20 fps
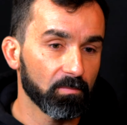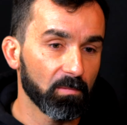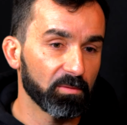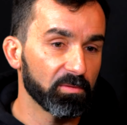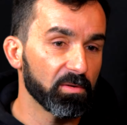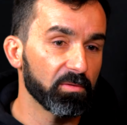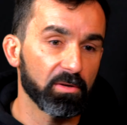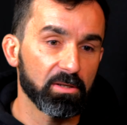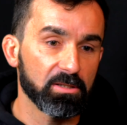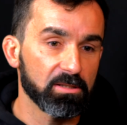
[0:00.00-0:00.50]

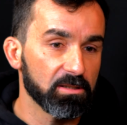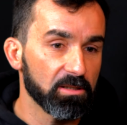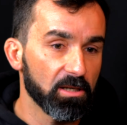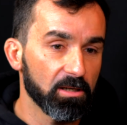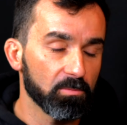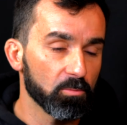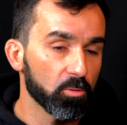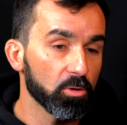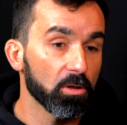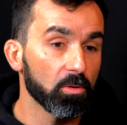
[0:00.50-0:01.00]

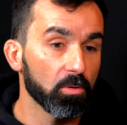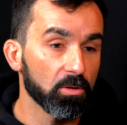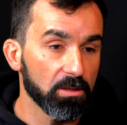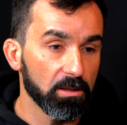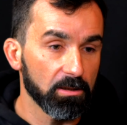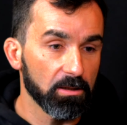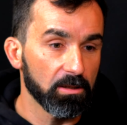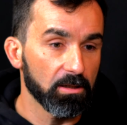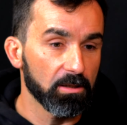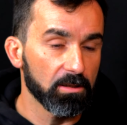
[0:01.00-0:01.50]
vivenciei muita coisa
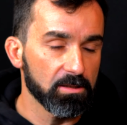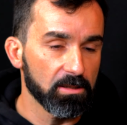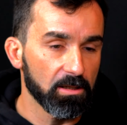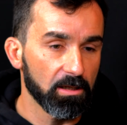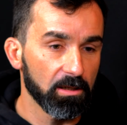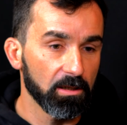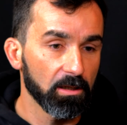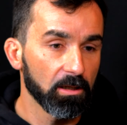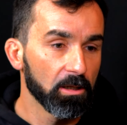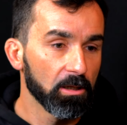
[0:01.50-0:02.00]
aqui na
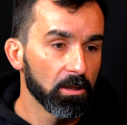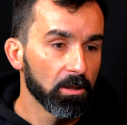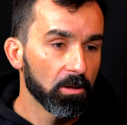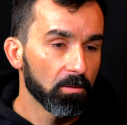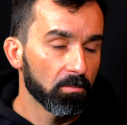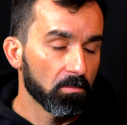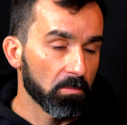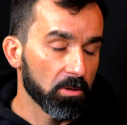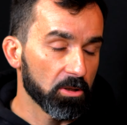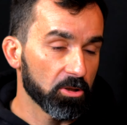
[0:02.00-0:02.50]
Nazaré,
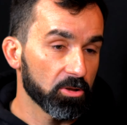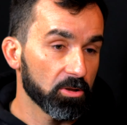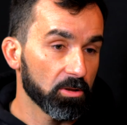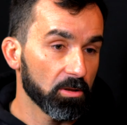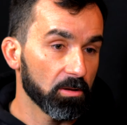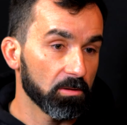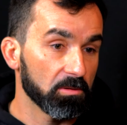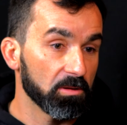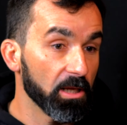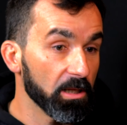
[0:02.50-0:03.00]
mas
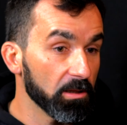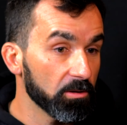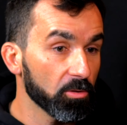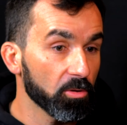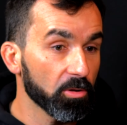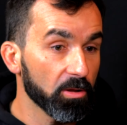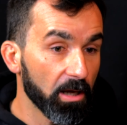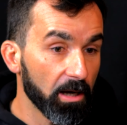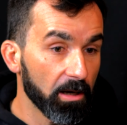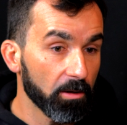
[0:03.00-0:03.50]

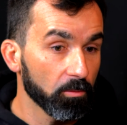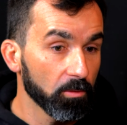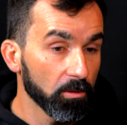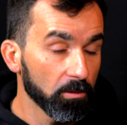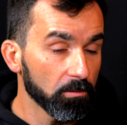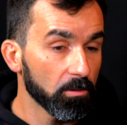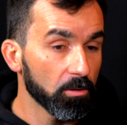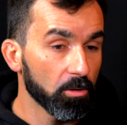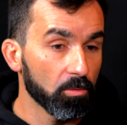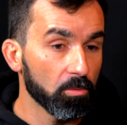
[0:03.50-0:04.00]
dentro d'água
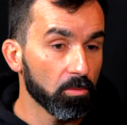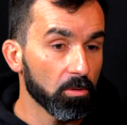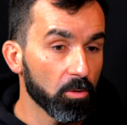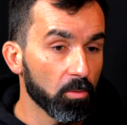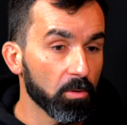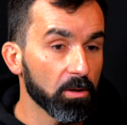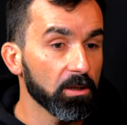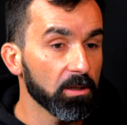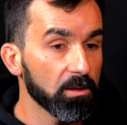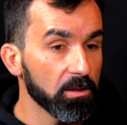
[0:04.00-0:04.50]
eu, eu
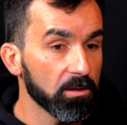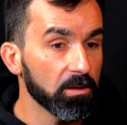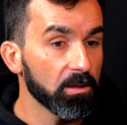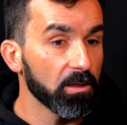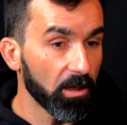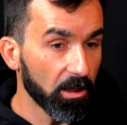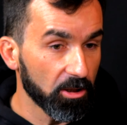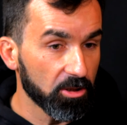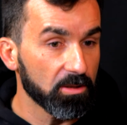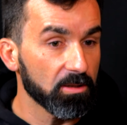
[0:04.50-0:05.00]
acredito
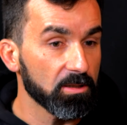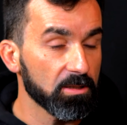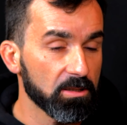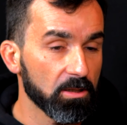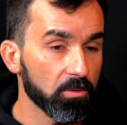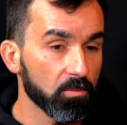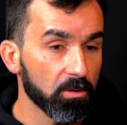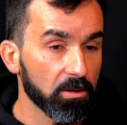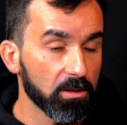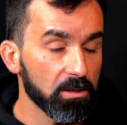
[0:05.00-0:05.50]
que esta
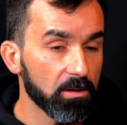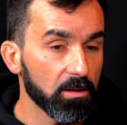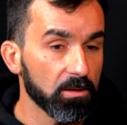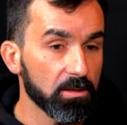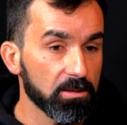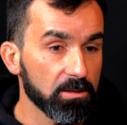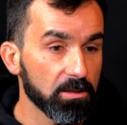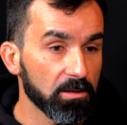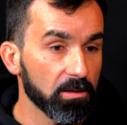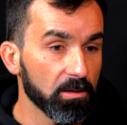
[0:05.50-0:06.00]
ação aqui tenha
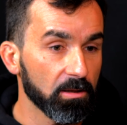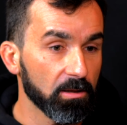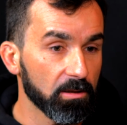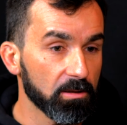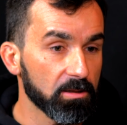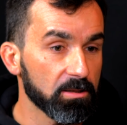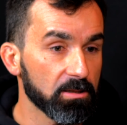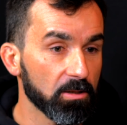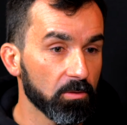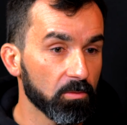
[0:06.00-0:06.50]
sido a
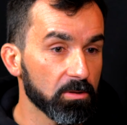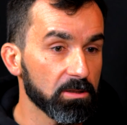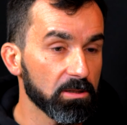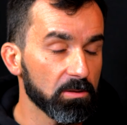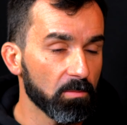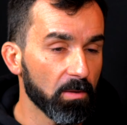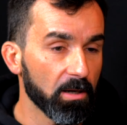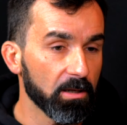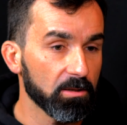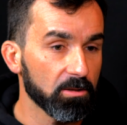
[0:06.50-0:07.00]
ação assim
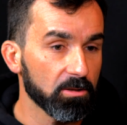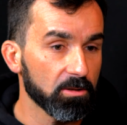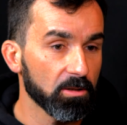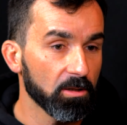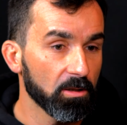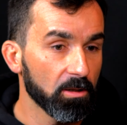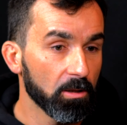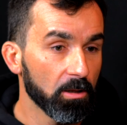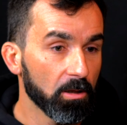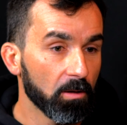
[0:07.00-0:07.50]
mais,
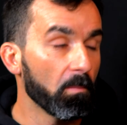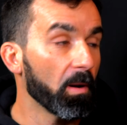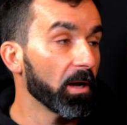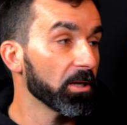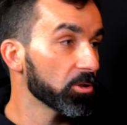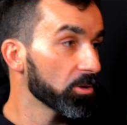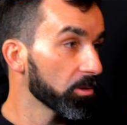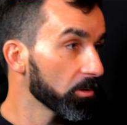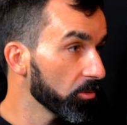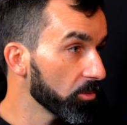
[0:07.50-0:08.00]

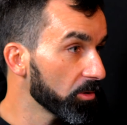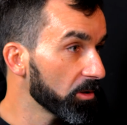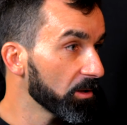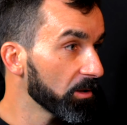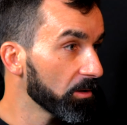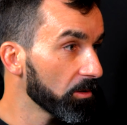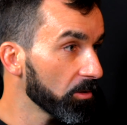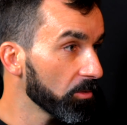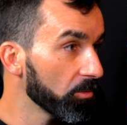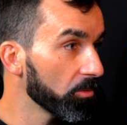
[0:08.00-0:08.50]
mais louca
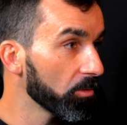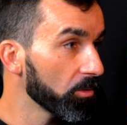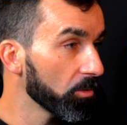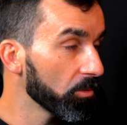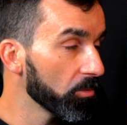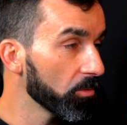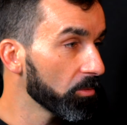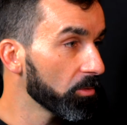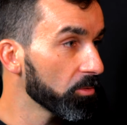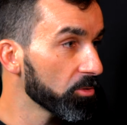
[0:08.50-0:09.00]
que eu, que,
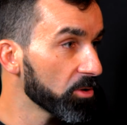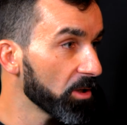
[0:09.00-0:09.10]
eu, que eu